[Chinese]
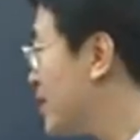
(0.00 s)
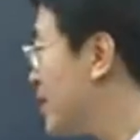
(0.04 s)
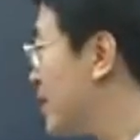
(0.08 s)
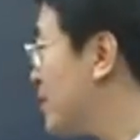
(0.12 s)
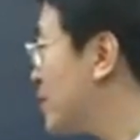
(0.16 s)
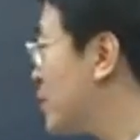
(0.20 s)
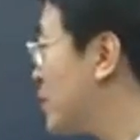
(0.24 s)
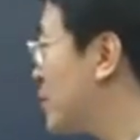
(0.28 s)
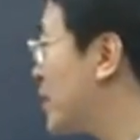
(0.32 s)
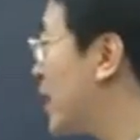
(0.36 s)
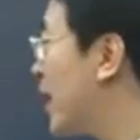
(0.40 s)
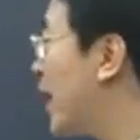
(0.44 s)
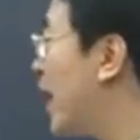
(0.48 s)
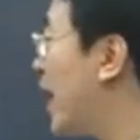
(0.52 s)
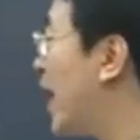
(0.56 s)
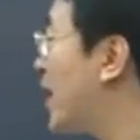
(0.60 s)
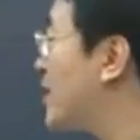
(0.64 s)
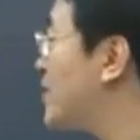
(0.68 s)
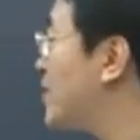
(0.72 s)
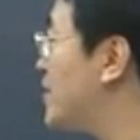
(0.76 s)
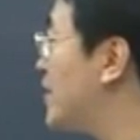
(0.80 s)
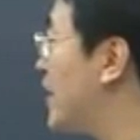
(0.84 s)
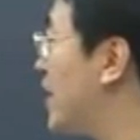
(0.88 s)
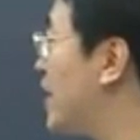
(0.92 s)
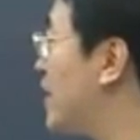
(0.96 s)
那么同
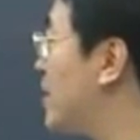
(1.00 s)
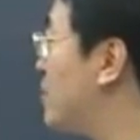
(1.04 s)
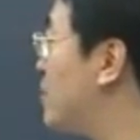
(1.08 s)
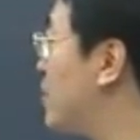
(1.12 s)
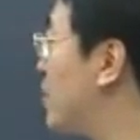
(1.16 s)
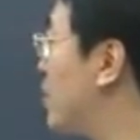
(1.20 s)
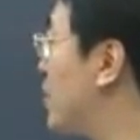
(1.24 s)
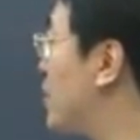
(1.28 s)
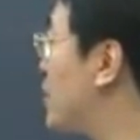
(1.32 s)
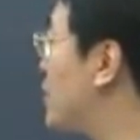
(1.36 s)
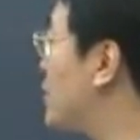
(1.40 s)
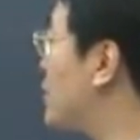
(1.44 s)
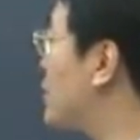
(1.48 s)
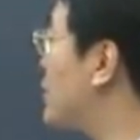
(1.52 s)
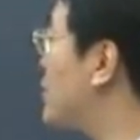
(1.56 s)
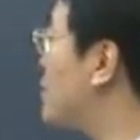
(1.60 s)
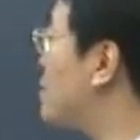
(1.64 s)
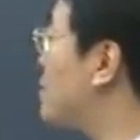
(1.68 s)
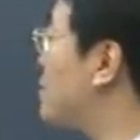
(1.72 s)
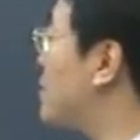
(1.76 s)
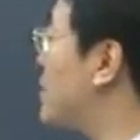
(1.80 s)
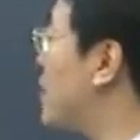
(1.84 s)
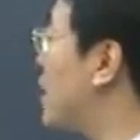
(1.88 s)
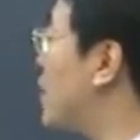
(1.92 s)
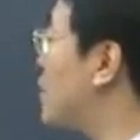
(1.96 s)
样，I send the boy to
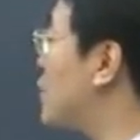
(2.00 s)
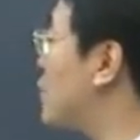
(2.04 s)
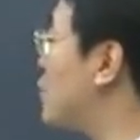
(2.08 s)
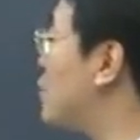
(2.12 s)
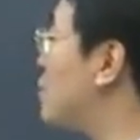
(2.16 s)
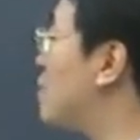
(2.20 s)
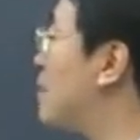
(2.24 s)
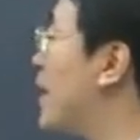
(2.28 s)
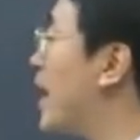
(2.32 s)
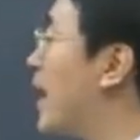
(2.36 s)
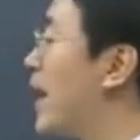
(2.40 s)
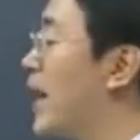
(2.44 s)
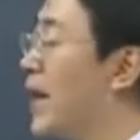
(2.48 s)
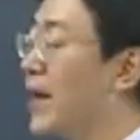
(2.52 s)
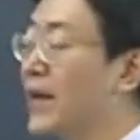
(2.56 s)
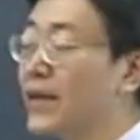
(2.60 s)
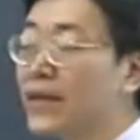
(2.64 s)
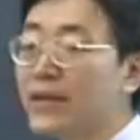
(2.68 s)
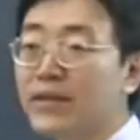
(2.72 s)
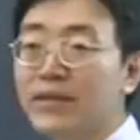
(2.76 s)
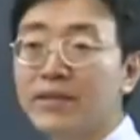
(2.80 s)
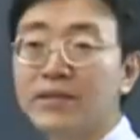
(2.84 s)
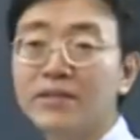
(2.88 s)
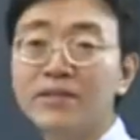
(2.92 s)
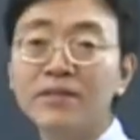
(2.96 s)
呃 to
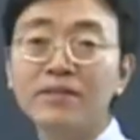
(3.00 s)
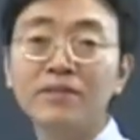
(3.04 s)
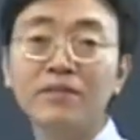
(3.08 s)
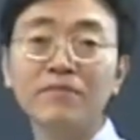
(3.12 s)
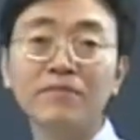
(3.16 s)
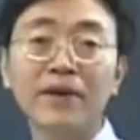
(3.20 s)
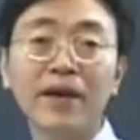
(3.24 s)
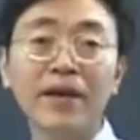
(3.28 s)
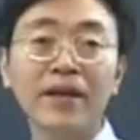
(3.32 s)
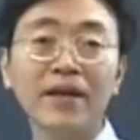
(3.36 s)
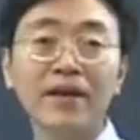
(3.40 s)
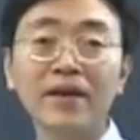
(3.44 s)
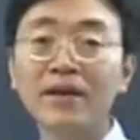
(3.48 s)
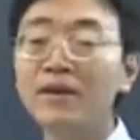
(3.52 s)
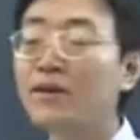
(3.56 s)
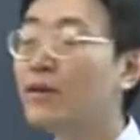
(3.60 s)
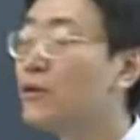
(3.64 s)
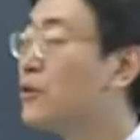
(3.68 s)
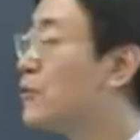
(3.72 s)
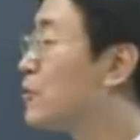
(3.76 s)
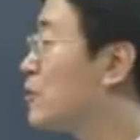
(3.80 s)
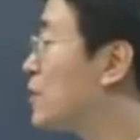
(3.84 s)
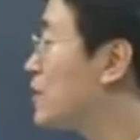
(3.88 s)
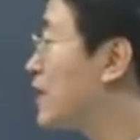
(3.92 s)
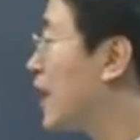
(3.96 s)
bed，这怎么翻译呢？
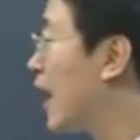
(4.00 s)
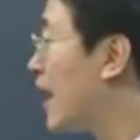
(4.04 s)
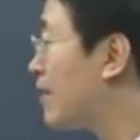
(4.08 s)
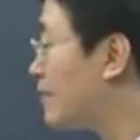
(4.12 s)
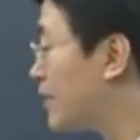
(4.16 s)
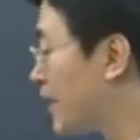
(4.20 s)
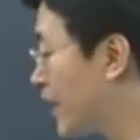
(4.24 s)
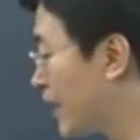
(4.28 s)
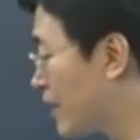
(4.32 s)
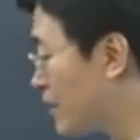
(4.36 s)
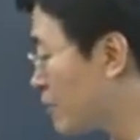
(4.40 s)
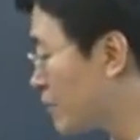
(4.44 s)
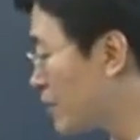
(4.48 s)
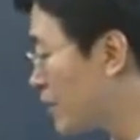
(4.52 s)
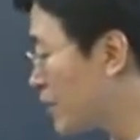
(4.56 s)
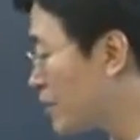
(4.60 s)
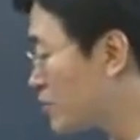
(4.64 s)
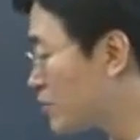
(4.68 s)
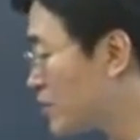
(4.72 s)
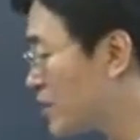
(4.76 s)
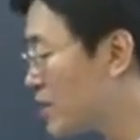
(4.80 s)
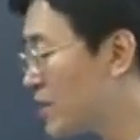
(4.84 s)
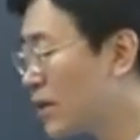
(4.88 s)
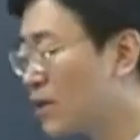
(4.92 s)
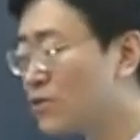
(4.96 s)
我打发孩子快点
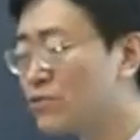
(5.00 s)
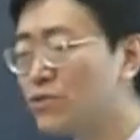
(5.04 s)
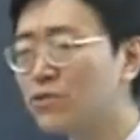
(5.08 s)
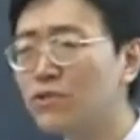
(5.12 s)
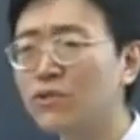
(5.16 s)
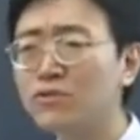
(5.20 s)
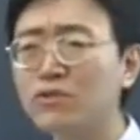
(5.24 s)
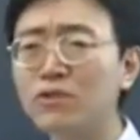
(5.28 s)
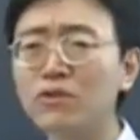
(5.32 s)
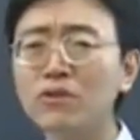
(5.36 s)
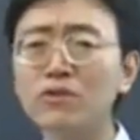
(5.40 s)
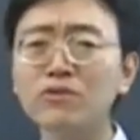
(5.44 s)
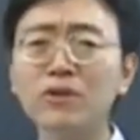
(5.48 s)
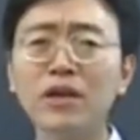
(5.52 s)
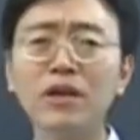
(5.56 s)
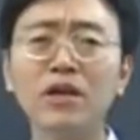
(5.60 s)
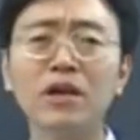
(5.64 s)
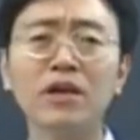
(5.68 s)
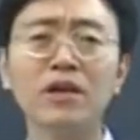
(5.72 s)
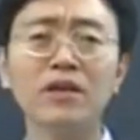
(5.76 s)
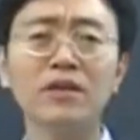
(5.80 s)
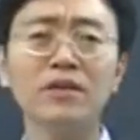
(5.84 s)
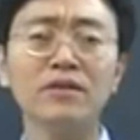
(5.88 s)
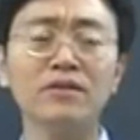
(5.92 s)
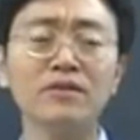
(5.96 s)
睡觉去去去去去，
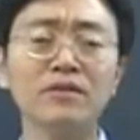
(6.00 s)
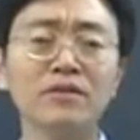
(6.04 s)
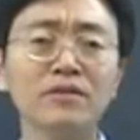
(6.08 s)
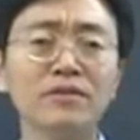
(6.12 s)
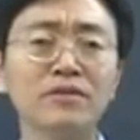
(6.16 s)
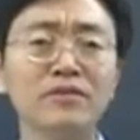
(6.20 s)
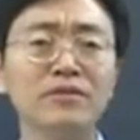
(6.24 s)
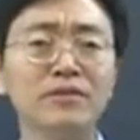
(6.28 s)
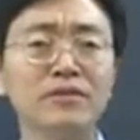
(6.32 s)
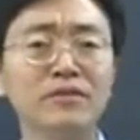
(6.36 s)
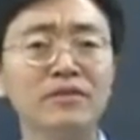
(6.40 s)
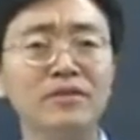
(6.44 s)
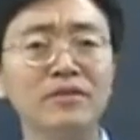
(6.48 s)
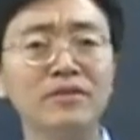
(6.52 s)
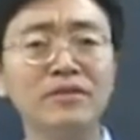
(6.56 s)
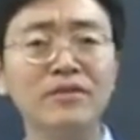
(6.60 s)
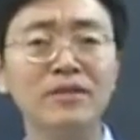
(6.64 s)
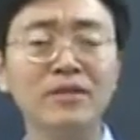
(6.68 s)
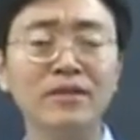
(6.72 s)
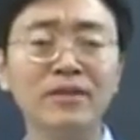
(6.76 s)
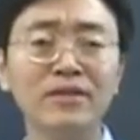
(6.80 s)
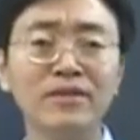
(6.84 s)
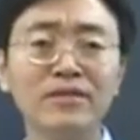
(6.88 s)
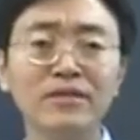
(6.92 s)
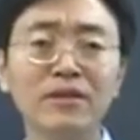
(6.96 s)
对对对对，
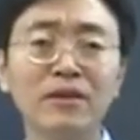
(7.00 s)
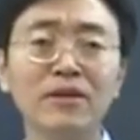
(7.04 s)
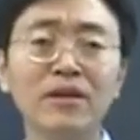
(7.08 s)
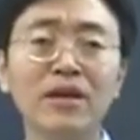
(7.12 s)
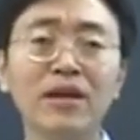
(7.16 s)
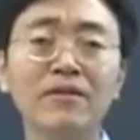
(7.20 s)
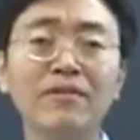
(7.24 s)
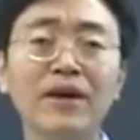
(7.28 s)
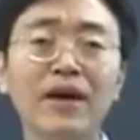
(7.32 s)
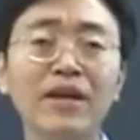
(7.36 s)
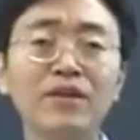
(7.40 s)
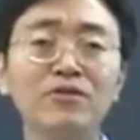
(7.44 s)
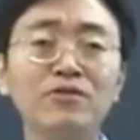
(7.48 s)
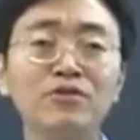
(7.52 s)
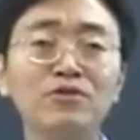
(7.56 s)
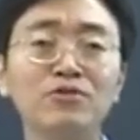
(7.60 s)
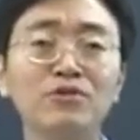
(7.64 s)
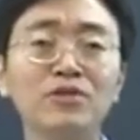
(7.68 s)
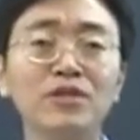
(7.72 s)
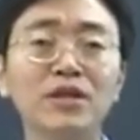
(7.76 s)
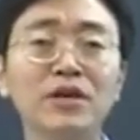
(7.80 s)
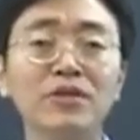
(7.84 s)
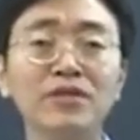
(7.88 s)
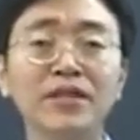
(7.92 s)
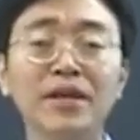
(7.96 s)
这个天太晚了，去
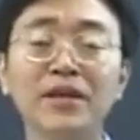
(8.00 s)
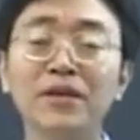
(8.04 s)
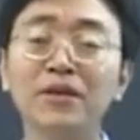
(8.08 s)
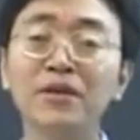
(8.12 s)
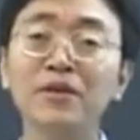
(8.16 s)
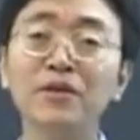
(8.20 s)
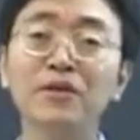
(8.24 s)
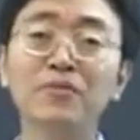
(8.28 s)
睡觉去。